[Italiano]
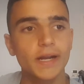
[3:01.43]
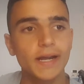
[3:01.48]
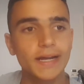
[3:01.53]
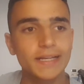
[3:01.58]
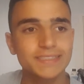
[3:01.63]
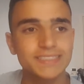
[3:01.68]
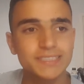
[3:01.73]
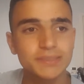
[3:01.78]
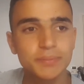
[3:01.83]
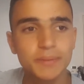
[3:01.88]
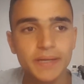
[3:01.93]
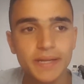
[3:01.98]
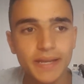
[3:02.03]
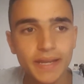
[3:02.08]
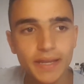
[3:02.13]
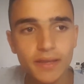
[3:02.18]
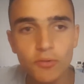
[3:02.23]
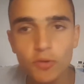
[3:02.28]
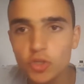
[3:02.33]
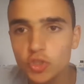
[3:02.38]
ragazzi,
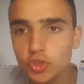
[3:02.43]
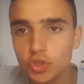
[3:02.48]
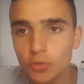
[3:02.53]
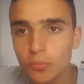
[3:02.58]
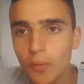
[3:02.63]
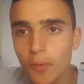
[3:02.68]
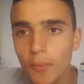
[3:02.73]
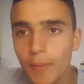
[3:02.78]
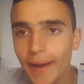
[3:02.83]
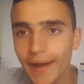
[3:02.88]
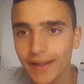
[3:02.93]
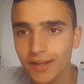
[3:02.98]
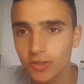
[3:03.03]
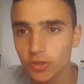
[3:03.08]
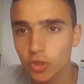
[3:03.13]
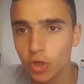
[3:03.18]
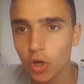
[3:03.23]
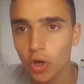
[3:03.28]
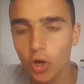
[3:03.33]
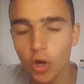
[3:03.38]
perché in questo
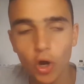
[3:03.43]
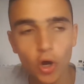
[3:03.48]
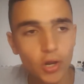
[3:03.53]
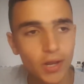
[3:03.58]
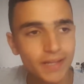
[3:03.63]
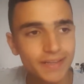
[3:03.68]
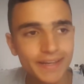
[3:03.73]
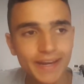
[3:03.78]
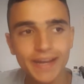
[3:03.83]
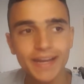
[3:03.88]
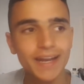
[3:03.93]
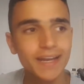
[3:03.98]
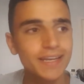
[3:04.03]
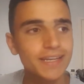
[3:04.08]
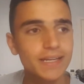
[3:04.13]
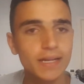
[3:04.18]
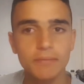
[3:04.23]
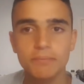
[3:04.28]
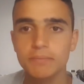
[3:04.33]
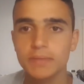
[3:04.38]
momento ho
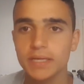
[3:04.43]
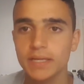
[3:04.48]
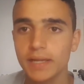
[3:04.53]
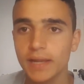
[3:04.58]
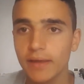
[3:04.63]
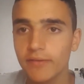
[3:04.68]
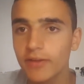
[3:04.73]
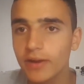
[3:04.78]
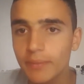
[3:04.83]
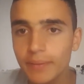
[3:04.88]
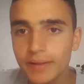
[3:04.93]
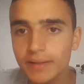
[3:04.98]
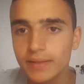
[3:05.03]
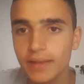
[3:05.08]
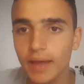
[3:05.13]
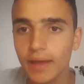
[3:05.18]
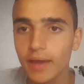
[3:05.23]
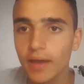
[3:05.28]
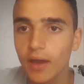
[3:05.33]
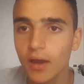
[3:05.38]
l'adrenalina a mille,
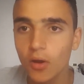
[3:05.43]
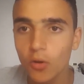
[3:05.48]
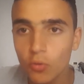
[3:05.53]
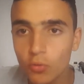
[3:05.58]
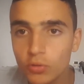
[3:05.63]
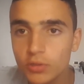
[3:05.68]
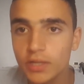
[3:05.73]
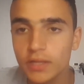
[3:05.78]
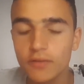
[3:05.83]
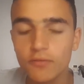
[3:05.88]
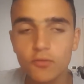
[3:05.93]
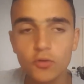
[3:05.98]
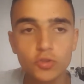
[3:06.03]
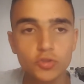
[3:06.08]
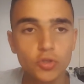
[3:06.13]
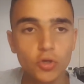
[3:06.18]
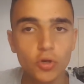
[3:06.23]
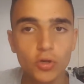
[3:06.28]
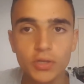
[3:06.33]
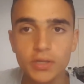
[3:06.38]
veramente un
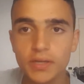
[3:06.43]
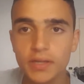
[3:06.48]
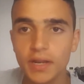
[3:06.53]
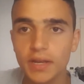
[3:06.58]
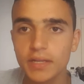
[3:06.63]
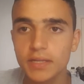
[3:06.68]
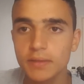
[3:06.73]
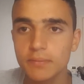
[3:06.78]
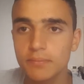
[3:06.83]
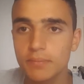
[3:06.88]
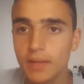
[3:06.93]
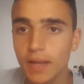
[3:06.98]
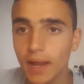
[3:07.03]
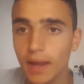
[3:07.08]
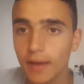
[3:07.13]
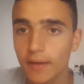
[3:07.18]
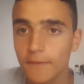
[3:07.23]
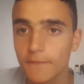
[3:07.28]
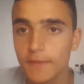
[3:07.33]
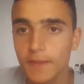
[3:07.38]
nervoso
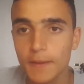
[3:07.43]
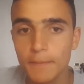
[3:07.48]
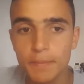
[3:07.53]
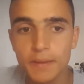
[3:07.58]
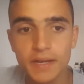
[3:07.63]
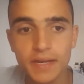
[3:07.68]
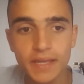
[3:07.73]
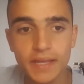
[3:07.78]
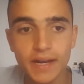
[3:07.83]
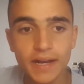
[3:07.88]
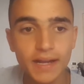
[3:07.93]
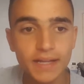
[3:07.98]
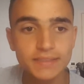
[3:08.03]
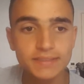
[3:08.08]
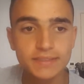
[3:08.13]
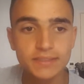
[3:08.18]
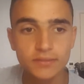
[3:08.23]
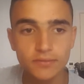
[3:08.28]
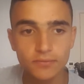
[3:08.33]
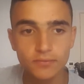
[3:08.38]
incredibile. Perché
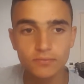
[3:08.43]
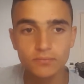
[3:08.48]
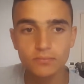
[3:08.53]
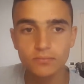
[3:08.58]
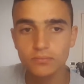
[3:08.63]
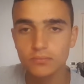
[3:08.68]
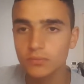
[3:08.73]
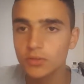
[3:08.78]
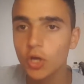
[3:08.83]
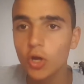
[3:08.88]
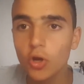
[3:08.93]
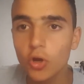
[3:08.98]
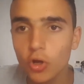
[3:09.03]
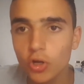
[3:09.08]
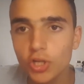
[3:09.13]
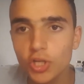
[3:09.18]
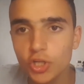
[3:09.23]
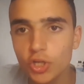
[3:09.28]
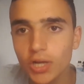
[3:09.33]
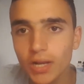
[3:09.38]
ragazzi, Yongo
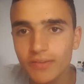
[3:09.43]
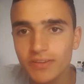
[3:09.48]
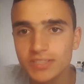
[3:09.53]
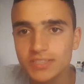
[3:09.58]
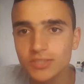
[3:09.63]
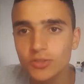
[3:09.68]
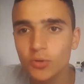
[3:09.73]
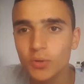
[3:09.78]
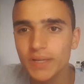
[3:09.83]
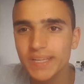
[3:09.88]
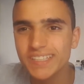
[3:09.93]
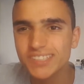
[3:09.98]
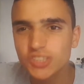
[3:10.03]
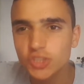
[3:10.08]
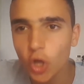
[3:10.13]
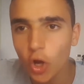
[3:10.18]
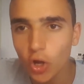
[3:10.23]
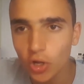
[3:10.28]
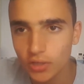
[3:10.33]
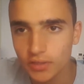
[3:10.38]
mm, lì non ha versato quei
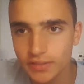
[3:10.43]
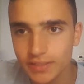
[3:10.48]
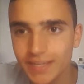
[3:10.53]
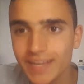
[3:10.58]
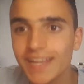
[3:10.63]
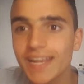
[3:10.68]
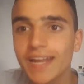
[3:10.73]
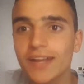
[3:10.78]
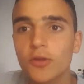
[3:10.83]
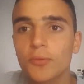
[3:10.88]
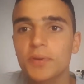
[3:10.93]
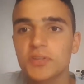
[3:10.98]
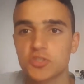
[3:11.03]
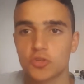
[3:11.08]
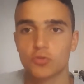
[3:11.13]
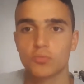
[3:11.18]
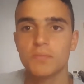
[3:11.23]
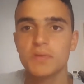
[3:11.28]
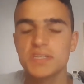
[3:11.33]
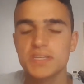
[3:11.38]
soldi che gli hanno
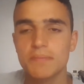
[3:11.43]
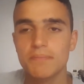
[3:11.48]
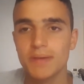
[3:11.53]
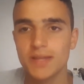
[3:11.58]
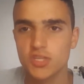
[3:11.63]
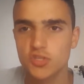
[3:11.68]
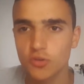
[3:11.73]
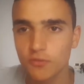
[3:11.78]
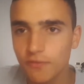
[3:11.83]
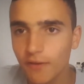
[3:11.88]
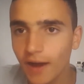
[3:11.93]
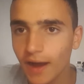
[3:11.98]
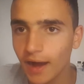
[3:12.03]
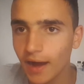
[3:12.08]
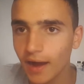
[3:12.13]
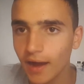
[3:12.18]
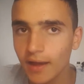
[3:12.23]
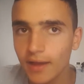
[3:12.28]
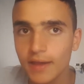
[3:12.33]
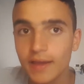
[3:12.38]
prestato un mese e mezzo
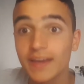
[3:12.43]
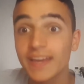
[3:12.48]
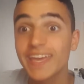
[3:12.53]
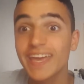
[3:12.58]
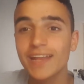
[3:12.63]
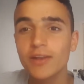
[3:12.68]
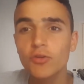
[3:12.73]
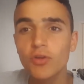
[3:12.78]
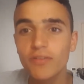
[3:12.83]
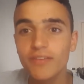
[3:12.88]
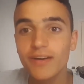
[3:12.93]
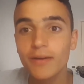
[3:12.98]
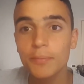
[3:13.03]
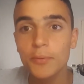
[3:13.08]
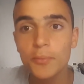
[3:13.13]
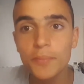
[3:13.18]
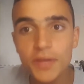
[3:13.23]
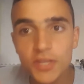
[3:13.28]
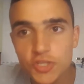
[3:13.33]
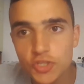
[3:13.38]
fa, che lui aveva
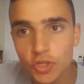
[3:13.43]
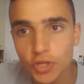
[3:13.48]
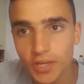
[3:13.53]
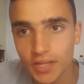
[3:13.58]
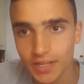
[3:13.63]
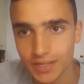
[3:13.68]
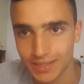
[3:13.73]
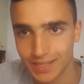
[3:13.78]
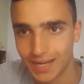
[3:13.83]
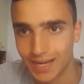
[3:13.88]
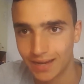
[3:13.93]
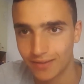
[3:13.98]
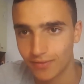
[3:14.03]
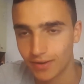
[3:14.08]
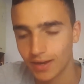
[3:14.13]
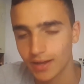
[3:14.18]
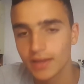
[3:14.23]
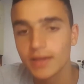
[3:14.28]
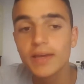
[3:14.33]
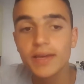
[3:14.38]
promesso che
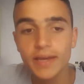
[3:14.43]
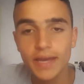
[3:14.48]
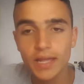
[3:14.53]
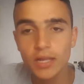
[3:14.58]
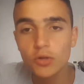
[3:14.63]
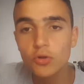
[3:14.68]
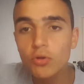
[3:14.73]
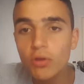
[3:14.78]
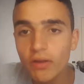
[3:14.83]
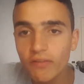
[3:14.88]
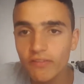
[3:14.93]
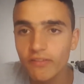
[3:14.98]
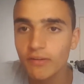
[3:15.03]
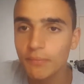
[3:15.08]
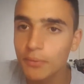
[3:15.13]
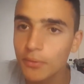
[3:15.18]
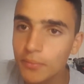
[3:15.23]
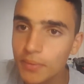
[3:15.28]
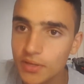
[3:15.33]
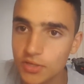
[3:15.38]
ridava. Che lui aveva
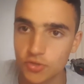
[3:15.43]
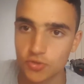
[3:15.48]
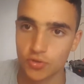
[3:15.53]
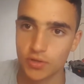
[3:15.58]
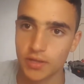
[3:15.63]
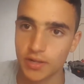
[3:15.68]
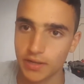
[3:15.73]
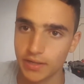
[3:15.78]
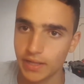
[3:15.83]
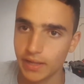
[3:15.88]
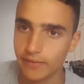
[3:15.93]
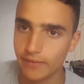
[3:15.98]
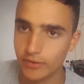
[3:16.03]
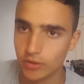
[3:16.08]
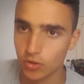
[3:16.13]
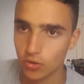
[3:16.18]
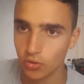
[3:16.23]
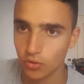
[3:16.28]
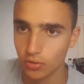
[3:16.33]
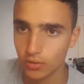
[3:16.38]
promesso che ridava
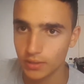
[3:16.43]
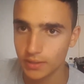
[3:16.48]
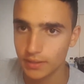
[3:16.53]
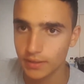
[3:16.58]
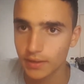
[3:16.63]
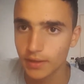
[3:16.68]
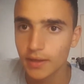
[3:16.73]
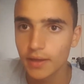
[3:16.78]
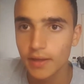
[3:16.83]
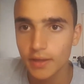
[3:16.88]
Yongo lì.